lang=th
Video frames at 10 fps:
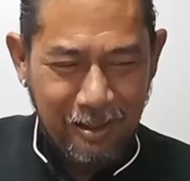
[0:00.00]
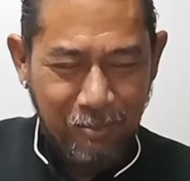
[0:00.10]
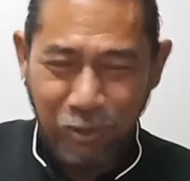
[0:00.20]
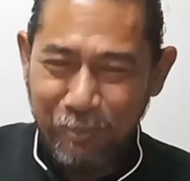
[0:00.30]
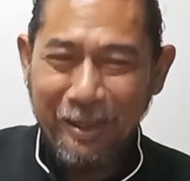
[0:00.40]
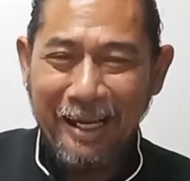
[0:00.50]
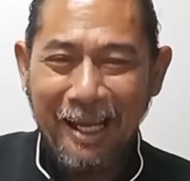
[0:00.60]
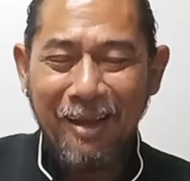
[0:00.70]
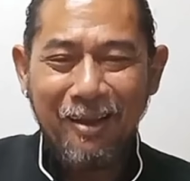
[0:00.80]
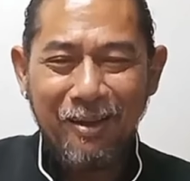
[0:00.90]
ผม
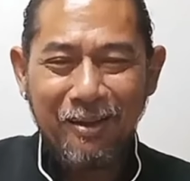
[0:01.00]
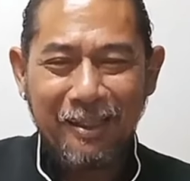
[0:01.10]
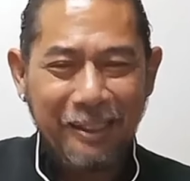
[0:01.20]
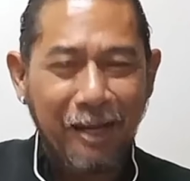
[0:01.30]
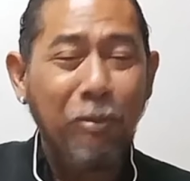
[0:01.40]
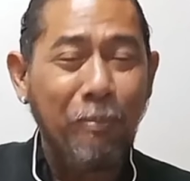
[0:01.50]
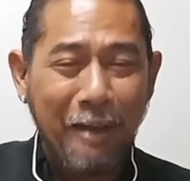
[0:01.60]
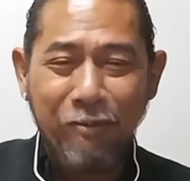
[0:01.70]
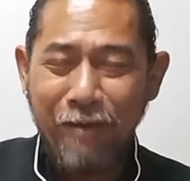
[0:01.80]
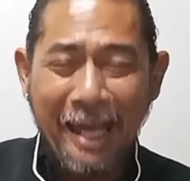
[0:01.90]
นะจริงๆผม
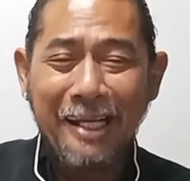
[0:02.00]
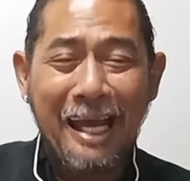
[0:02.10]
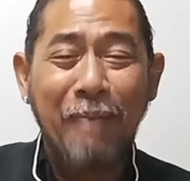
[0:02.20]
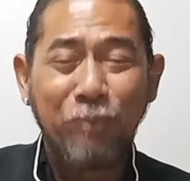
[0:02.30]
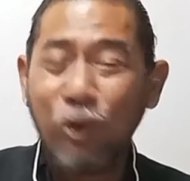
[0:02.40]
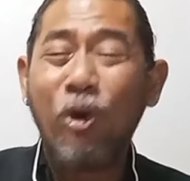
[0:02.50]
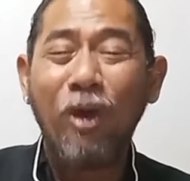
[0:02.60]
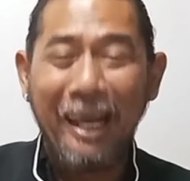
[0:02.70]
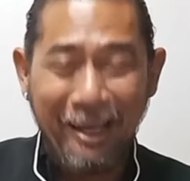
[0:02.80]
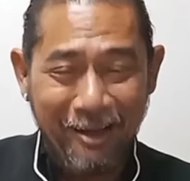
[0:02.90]
เป็นแฟนคลับทุกคน
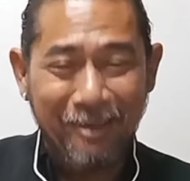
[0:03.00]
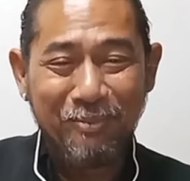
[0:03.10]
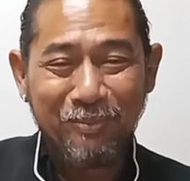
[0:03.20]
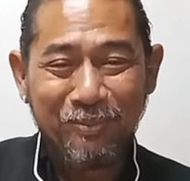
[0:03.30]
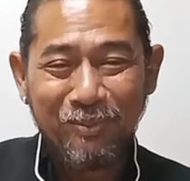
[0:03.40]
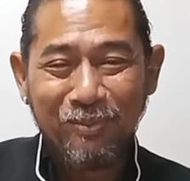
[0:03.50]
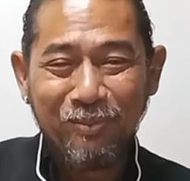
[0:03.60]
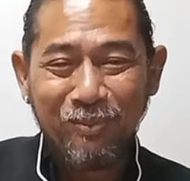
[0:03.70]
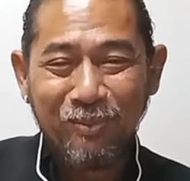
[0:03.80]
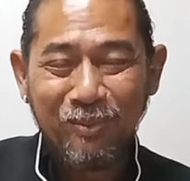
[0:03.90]
แหละนะ
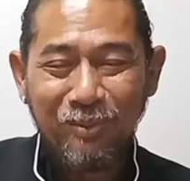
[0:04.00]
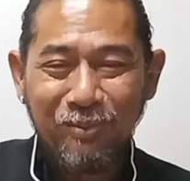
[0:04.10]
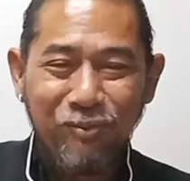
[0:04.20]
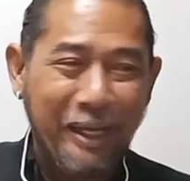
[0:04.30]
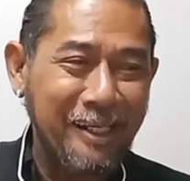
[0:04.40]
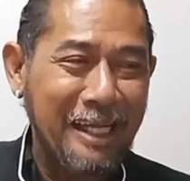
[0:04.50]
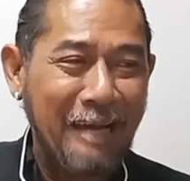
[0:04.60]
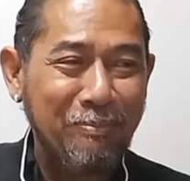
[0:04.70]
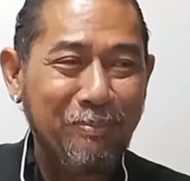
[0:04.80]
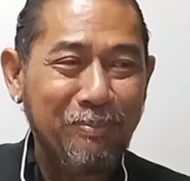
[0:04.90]
แฟนคลั
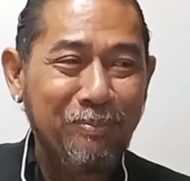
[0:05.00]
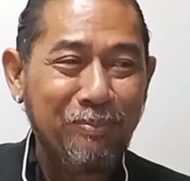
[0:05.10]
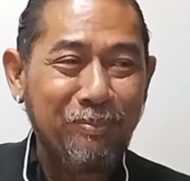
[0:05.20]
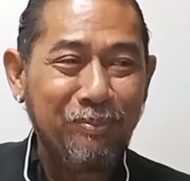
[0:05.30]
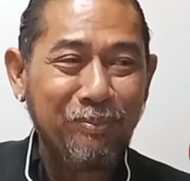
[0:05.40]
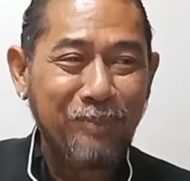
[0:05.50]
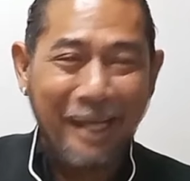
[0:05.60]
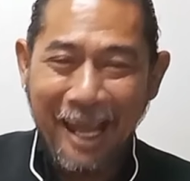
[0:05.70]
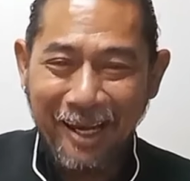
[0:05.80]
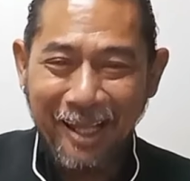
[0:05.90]
บท
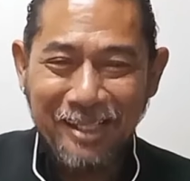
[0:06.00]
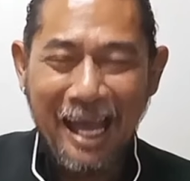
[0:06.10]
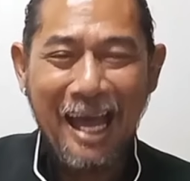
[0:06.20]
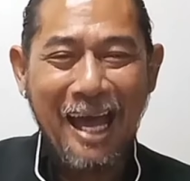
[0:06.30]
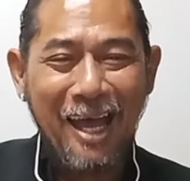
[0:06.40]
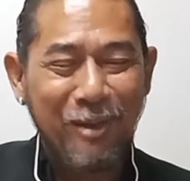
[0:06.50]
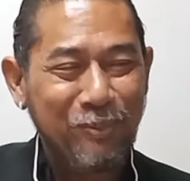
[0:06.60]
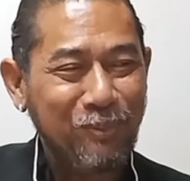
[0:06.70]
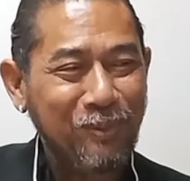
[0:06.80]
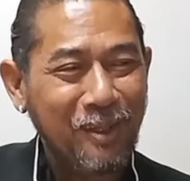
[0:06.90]
นายเดชา
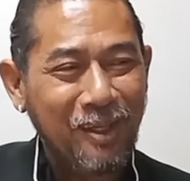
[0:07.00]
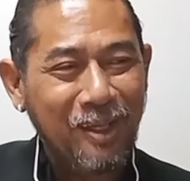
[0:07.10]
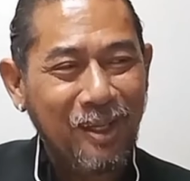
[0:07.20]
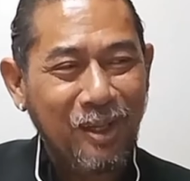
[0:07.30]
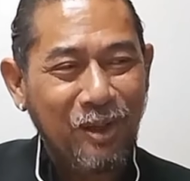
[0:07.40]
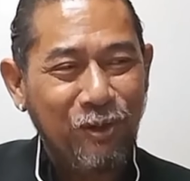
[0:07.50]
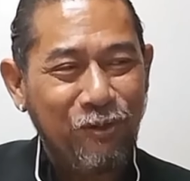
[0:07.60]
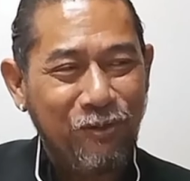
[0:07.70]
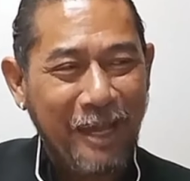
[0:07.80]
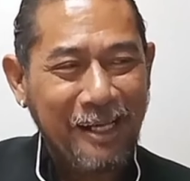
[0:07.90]

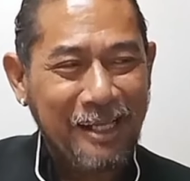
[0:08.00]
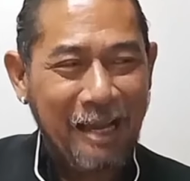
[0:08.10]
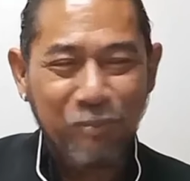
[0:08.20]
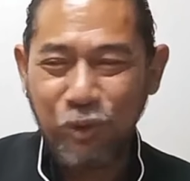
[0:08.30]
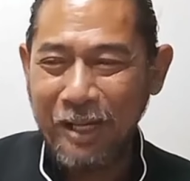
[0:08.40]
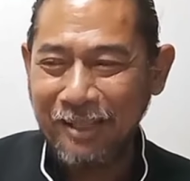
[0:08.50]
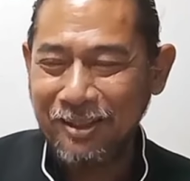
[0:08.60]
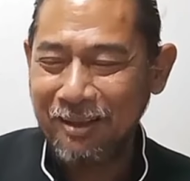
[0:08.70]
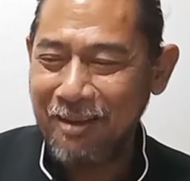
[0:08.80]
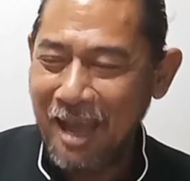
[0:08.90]
แฟนคลับคุณอัจ
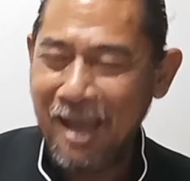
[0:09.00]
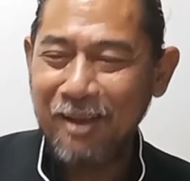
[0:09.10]
ฉิยะ